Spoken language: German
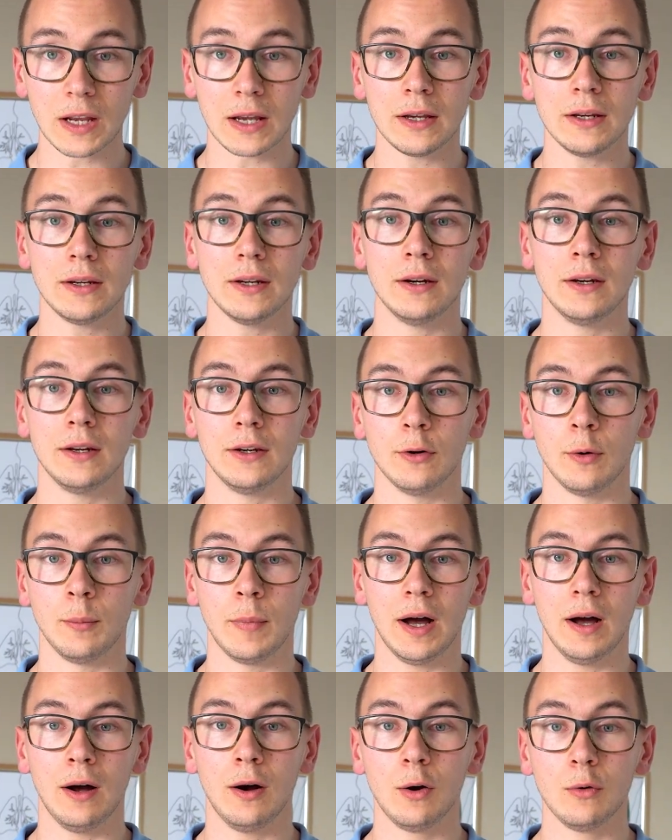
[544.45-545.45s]
Richte dich
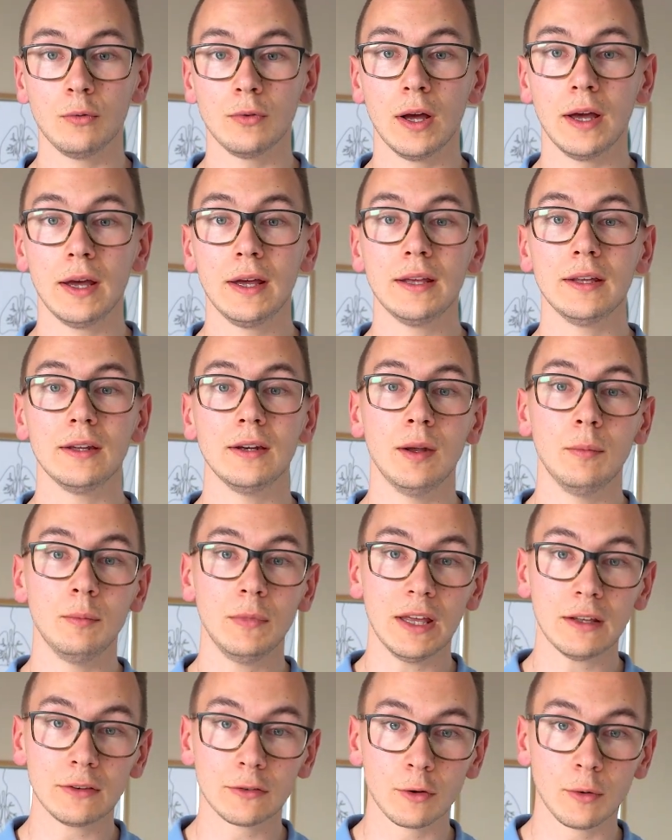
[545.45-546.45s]
nochmal auf. Nimm
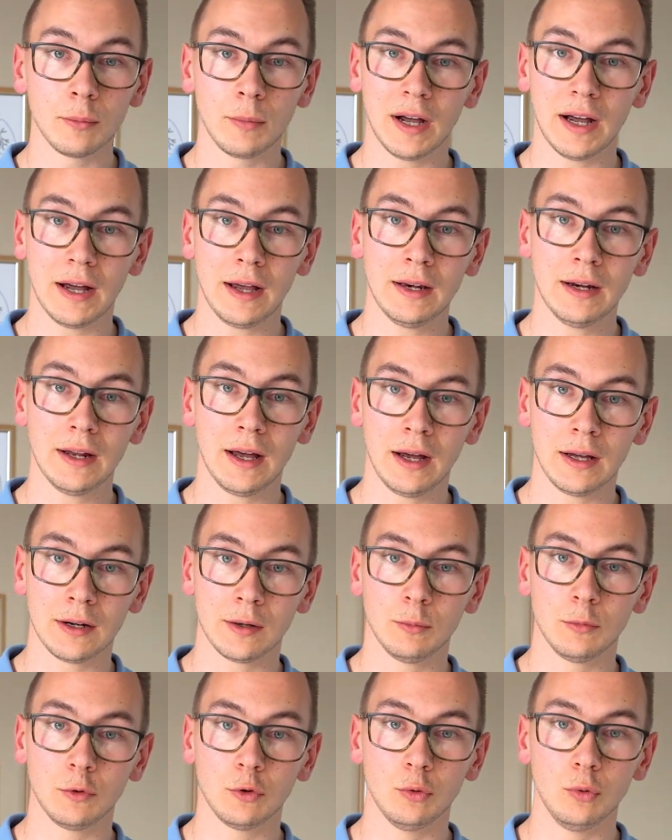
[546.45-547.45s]
jetzt nochmal einen
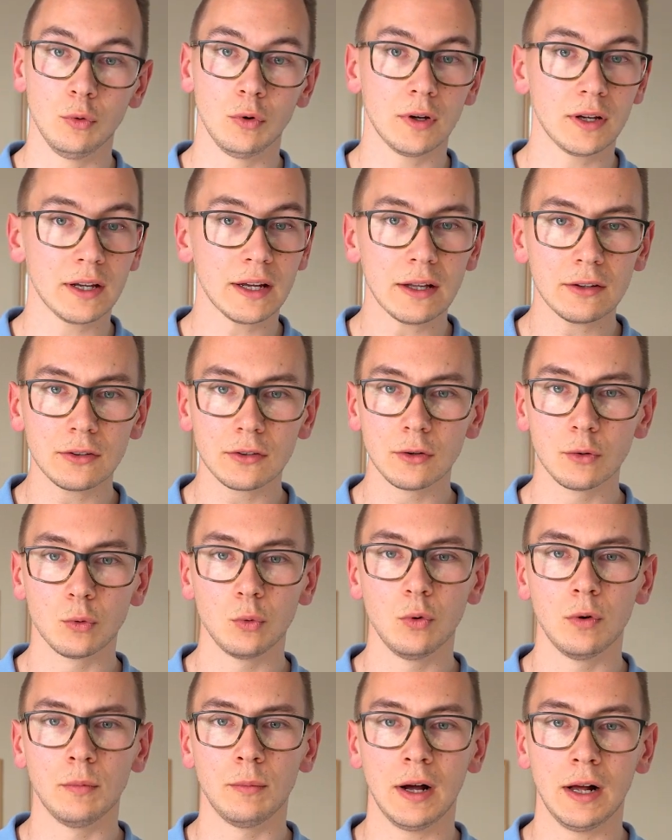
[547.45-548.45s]
Atemzug ganz in
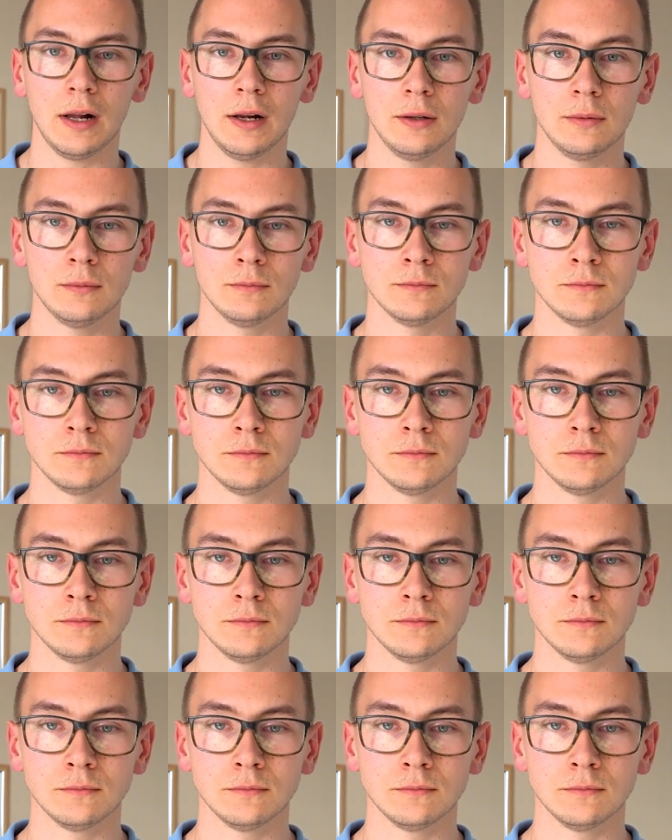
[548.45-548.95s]
Ruhe mal.